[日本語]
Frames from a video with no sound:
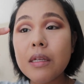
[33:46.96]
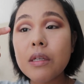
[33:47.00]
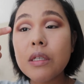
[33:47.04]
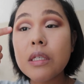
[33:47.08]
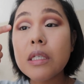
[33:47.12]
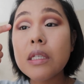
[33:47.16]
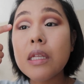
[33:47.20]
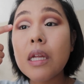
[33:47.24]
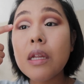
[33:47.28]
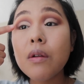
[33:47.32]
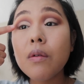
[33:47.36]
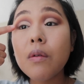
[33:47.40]

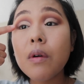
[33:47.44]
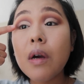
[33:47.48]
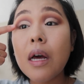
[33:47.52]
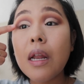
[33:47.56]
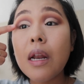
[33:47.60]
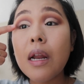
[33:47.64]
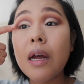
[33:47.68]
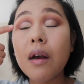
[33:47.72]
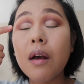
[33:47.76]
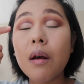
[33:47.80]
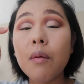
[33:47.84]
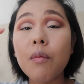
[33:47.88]
下の
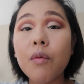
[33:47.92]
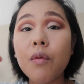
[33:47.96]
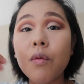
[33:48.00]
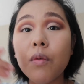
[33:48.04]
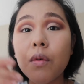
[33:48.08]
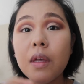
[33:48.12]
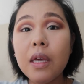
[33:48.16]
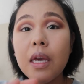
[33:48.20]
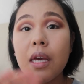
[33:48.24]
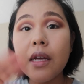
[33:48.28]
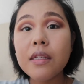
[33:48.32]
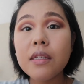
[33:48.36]
カラーが
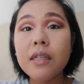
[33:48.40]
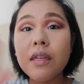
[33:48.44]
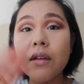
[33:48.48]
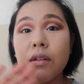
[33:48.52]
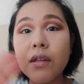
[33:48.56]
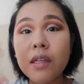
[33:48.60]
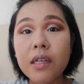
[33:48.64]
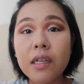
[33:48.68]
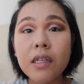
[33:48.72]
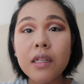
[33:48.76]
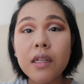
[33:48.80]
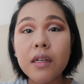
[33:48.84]
もう
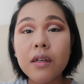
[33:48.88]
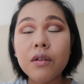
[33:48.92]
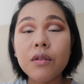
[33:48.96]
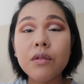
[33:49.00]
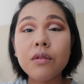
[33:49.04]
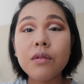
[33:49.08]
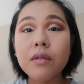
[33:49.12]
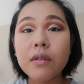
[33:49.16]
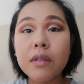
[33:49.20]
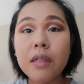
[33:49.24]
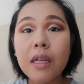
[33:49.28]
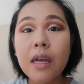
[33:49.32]
キャンセルできな
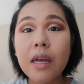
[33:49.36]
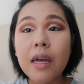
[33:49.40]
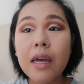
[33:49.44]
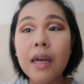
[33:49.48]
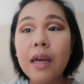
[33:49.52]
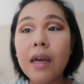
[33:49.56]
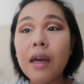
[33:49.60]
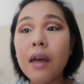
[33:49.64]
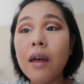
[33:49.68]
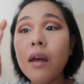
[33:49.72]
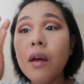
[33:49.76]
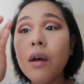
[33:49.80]
くっ
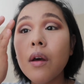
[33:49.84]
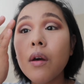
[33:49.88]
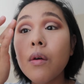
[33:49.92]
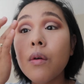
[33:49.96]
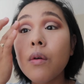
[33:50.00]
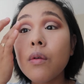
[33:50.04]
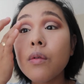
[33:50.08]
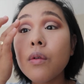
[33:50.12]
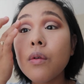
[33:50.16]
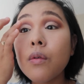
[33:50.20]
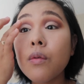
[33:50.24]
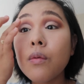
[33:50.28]
て、
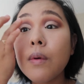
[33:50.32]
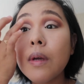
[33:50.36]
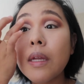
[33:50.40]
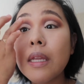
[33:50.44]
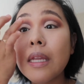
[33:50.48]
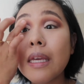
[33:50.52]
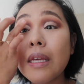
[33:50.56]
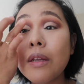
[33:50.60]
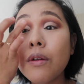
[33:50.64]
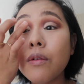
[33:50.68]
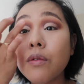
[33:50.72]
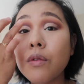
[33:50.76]
この
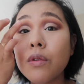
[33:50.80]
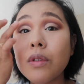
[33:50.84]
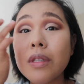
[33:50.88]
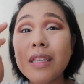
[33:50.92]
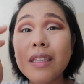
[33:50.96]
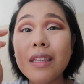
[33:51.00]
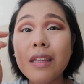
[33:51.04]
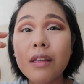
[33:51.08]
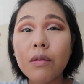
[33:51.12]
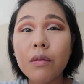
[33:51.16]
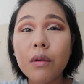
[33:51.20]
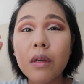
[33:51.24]
上に色の
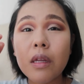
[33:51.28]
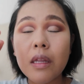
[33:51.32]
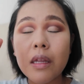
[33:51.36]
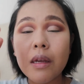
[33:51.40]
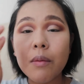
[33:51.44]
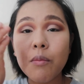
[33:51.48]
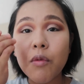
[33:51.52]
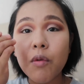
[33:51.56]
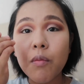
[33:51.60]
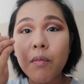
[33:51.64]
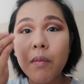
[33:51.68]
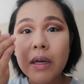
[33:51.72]
せた時
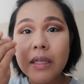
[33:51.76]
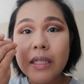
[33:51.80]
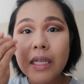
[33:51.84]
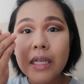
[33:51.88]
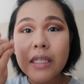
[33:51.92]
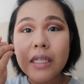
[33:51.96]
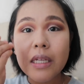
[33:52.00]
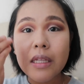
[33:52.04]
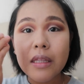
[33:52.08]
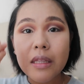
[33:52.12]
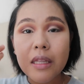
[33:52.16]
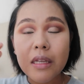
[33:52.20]
にもう混
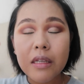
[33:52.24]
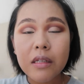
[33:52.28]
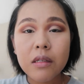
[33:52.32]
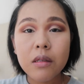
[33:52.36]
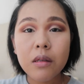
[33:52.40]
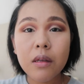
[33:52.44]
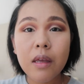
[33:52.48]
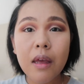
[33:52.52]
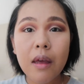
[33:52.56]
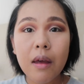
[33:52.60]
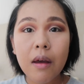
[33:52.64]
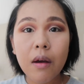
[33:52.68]
ざっちゃって、
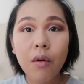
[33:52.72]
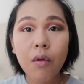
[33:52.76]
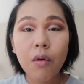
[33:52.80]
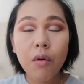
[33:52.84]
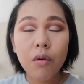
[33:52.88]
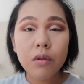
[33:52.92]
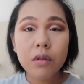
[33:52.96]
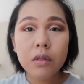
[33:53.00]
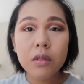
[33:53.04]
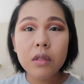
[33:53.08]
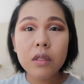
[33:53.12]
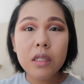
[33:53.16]
すげえ
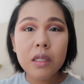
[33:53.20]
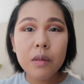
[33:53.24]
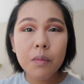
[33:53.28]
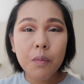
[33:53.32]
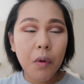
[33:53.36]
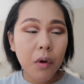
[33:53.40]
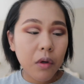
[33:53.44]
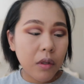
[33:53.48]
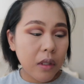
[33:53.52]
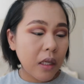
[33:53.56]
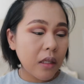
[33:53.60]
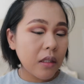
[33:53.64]
こう
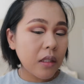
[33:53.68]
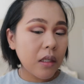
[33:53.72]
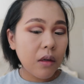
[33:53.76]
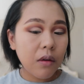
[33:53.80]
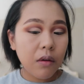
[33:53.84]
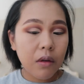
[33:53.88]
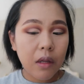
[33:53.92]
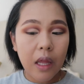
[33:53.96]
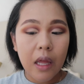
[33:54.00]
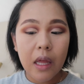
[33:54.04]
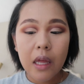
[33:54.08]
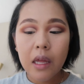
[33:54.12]
土っぽくなっちゃ
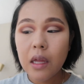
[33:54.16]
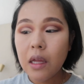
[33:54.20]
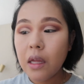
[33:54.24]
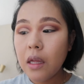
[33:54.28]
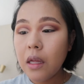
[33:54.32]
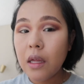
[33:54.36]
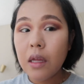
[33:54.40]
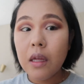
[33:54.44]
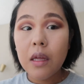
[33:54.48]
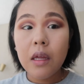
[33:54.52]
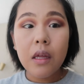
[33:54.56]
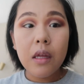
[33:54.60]
うのね。
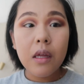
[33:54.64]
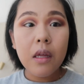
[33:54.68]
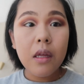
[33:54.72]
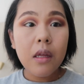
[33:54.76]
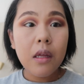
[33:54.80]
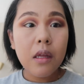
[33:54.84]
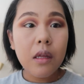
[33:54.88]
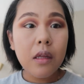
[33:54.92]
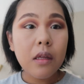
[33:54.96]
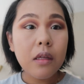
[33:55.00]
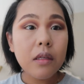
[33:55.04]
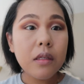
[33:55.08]

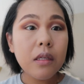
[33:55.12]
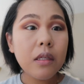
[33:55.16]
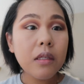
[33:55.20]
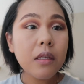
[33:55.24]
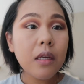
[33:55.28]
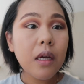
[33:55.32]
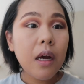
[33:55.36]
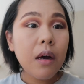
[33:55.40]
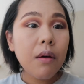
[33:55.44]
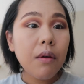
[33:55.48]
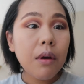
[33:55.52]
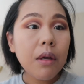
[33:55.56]
で全
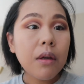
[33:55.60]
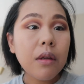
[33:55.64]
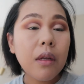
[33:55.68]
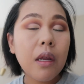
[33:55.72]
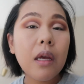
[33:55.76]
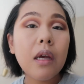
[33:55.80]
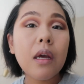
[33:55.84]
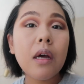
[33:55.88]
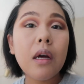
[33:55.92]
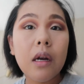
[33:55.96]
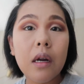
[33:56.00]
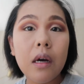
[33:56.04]
然可愛く
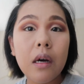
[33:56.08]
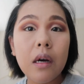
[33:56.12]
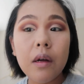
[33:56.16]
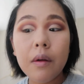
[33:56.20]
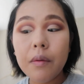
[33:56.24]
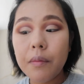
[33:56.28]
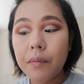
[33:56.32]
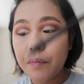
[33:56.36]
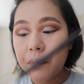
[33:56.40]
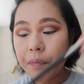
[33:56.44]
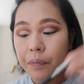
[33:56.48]
ないから